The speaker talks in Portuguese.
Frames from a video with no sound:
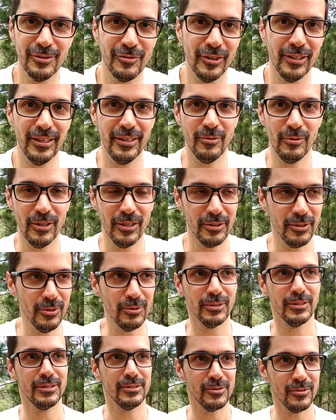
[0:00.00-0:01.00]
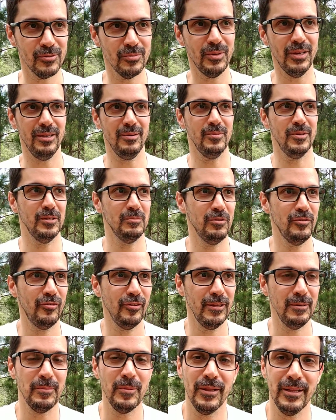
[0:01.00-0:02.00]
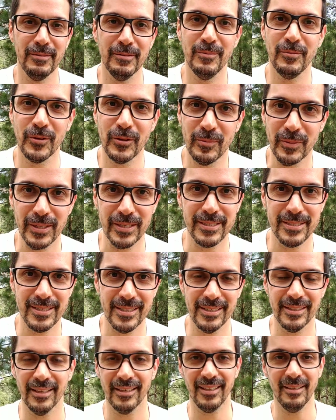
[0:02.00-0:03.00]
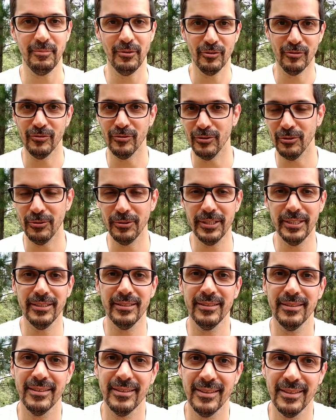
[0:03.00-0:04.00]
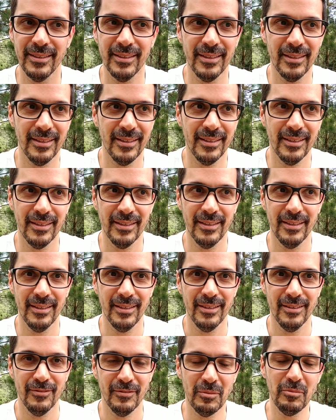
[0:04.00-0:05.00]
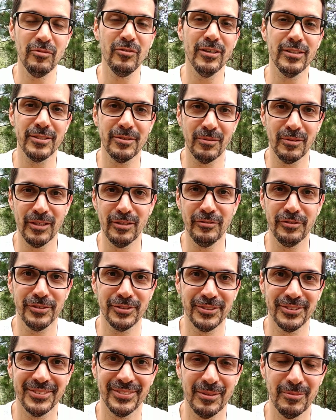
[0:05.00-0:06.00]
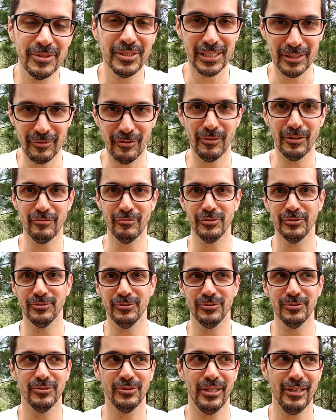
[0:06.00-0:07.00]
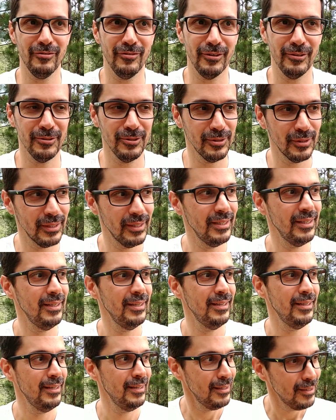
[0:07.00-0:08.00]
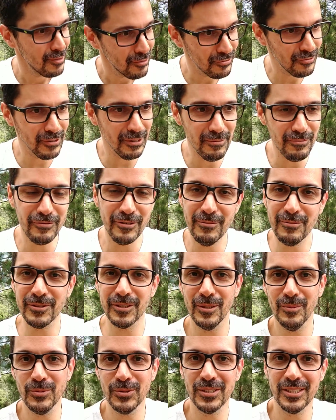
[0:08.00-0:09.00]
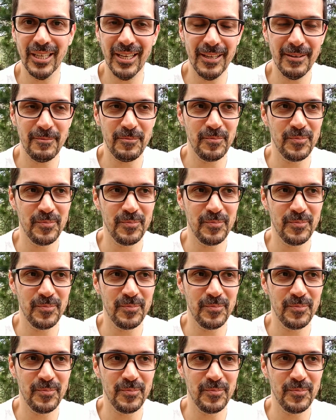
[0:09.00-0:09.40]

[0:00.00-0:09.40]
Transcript: e eu falei, William Douglas, tudo bem? Meu nome é Felipe Lima, muito prazer, tá aqui meu folder. Vamos fazer um livro? Vamos escrever um livro junto? E ele falou, vamos, vamos almoçar.